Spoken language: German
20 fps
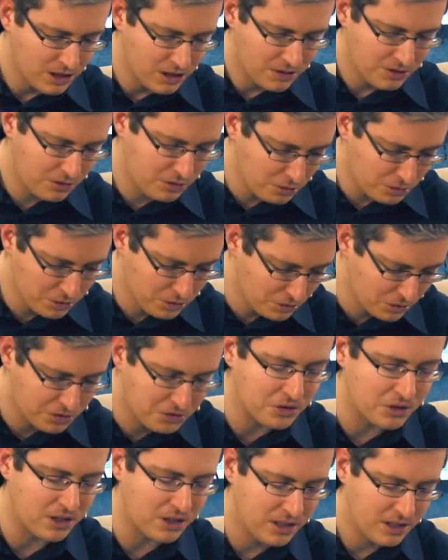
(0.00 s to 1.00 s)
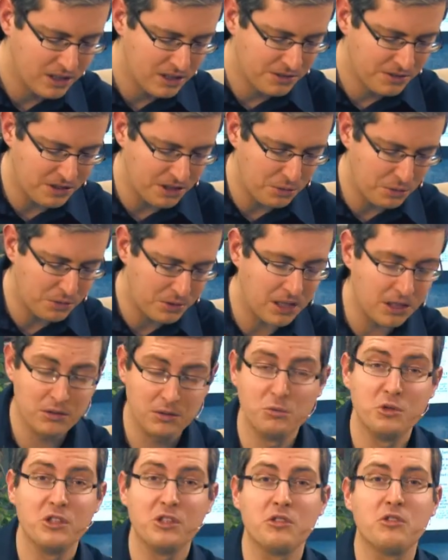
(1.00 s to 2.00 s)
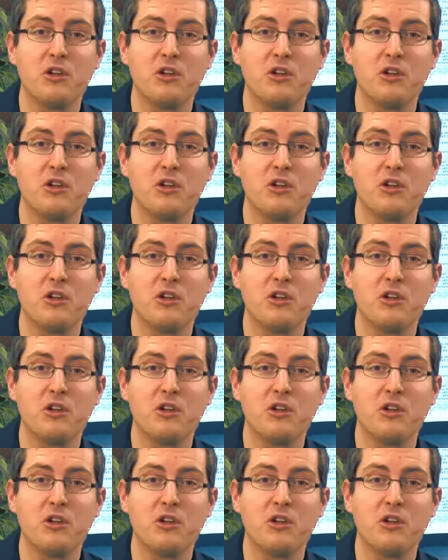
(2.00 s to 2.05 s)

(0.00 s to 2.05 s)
zu Josua, sei stark und mutig.